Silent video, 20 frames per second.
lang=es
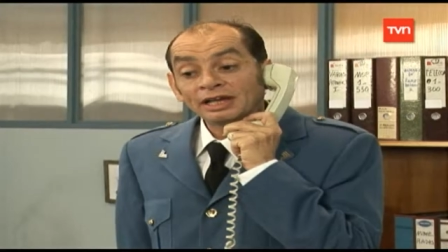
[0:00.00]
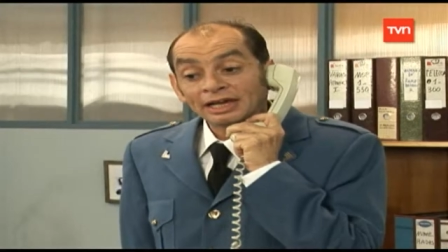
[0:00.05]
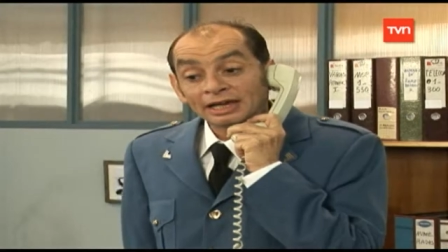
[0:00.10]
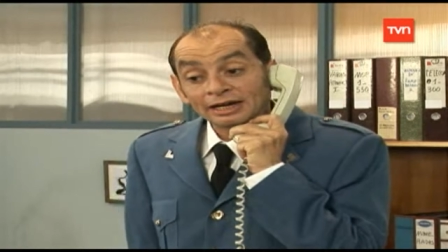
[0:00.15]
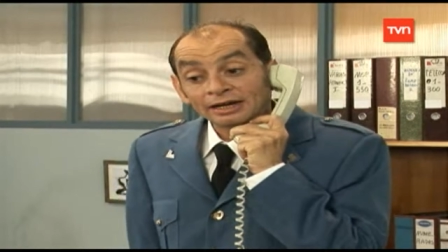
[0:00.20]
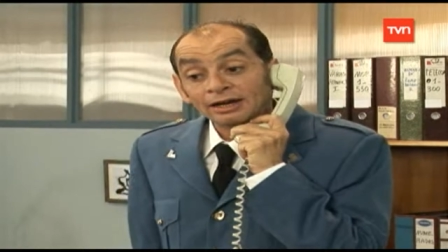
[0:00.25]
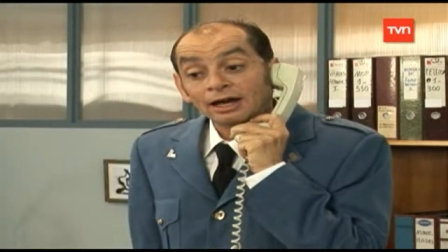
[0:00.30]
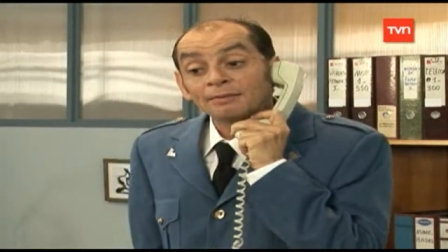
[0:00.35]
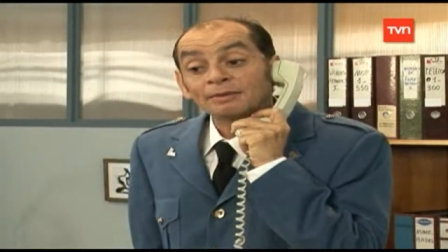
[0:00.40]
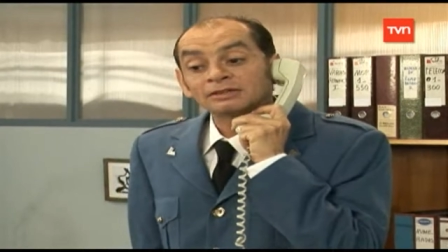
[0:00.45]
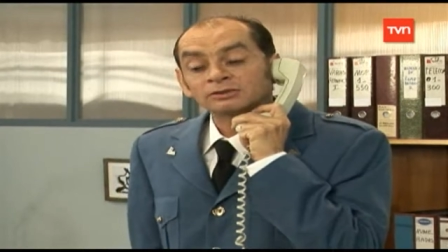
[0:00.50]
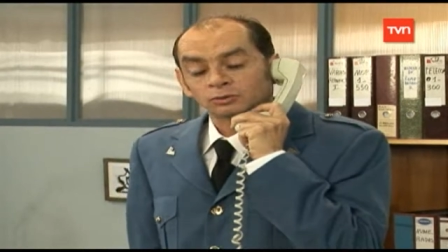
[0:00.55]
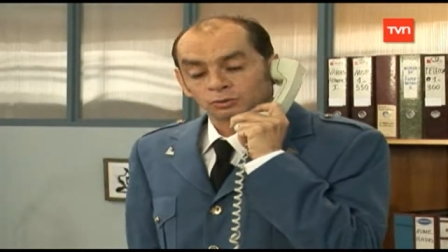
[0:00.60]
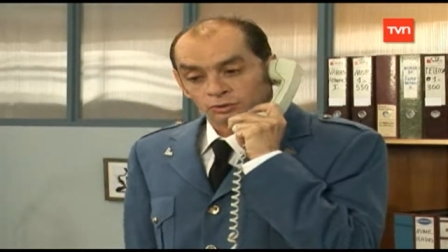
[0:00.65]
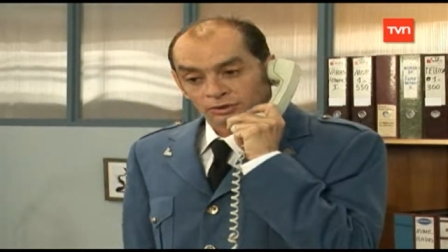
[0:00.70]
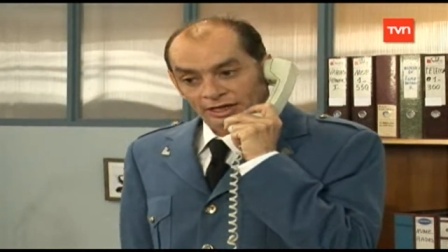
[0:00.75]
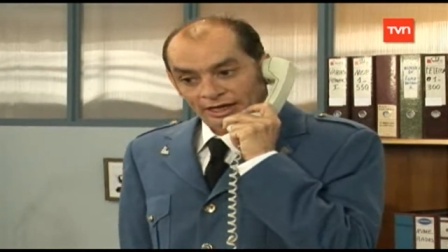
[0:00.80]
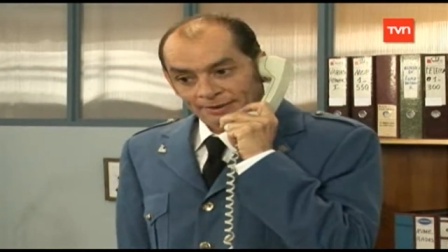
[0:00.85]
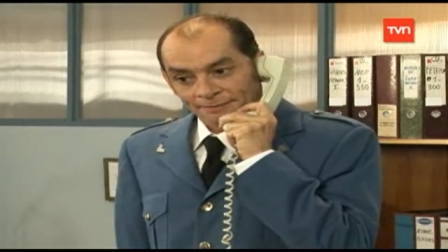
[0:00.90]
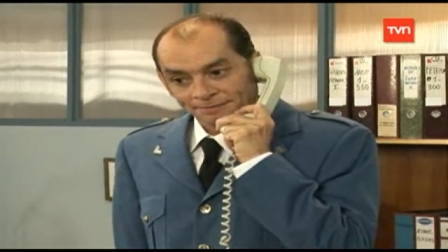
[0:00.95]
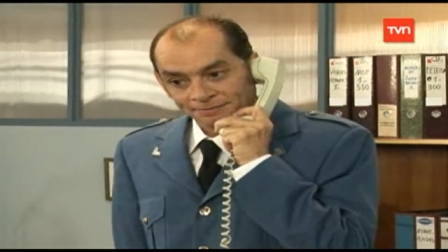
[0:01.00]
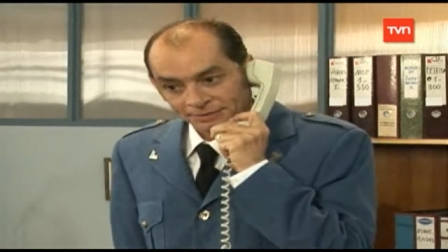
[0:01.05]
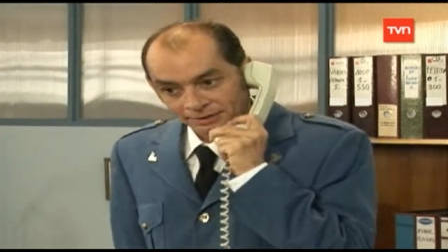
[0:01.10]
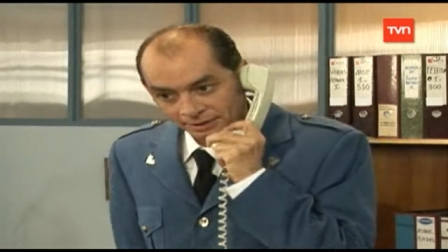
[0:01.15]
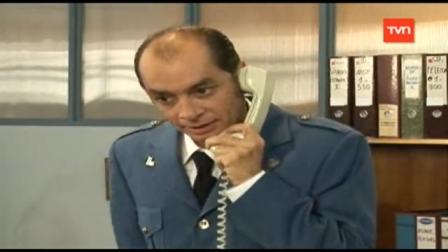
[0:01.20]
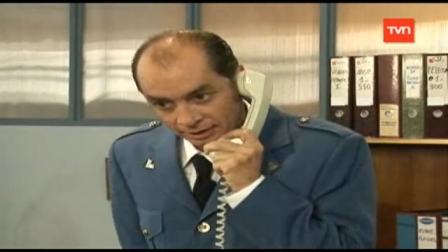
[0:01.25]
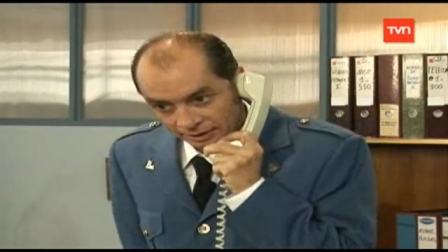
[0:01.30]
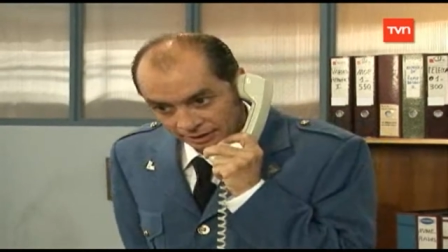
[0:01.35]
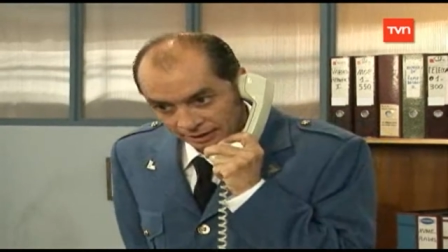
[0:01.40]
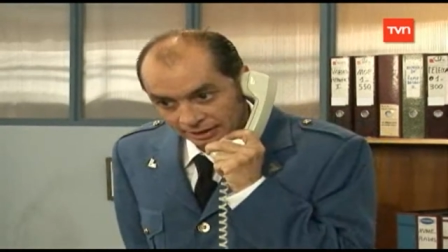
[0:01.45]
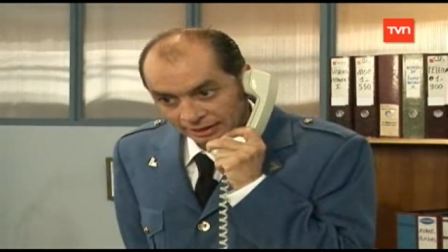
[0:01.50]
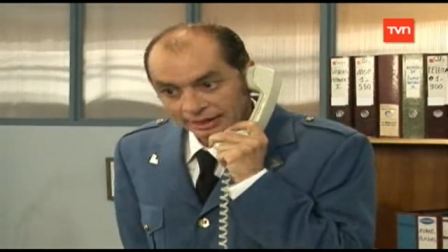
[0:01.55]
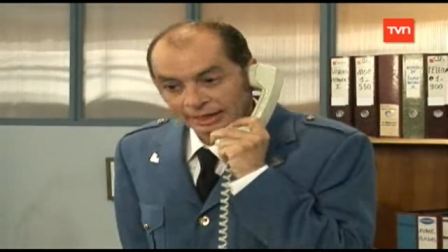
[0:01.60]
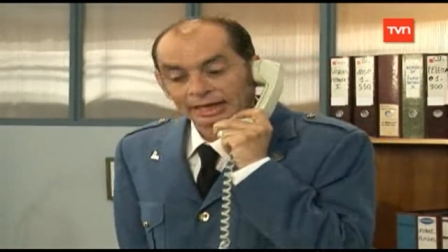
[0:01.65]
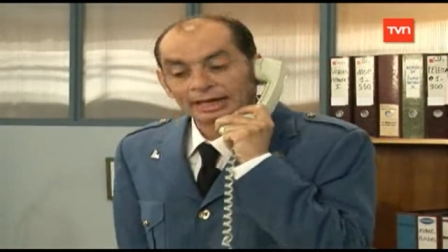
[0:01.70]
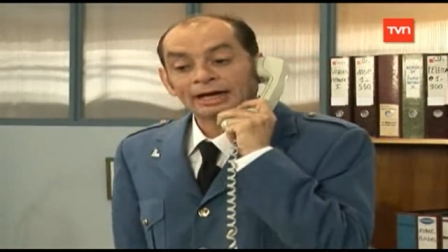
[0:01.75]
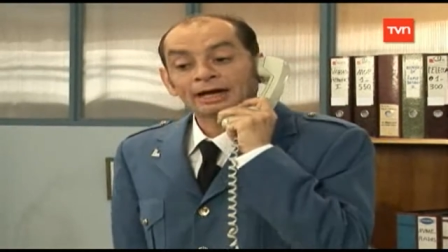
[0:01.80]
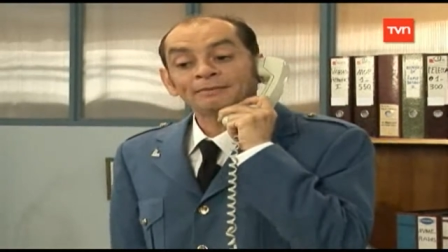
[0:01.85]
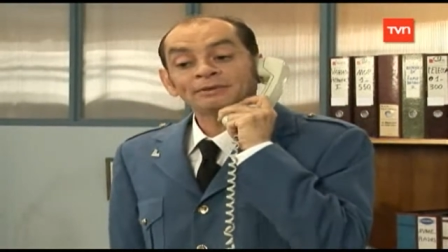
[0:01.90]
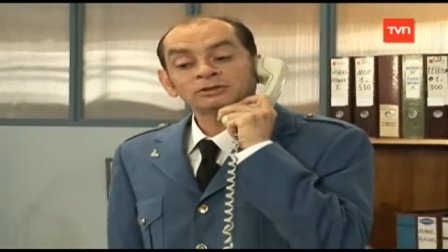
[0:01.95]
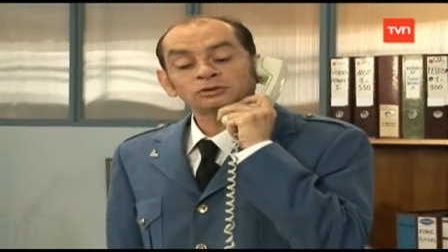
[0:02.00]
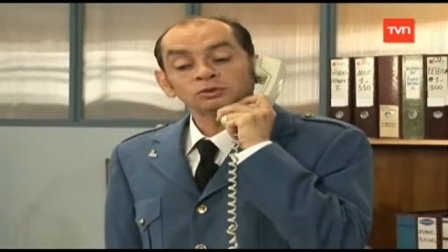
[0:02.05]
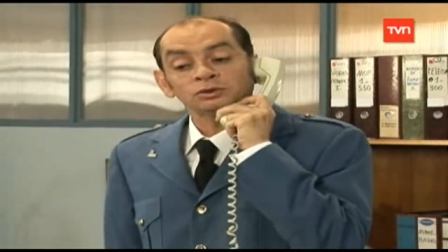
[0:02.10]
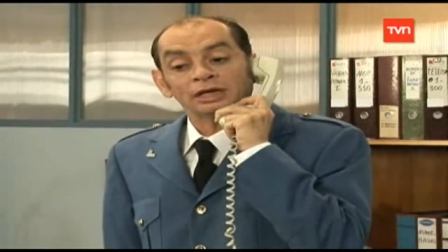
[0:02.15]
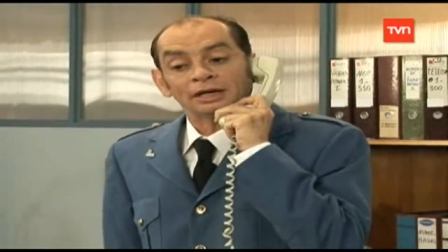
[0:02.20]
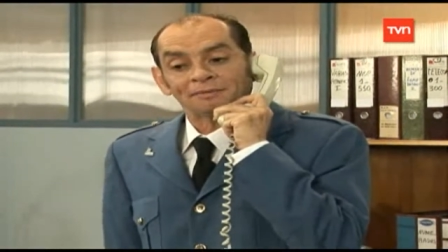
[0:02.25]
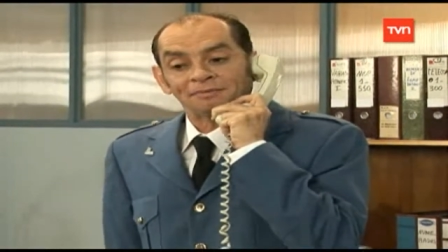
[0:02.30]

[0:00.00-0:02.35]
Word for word: el Kama Sutra el eh, Kama Sutra.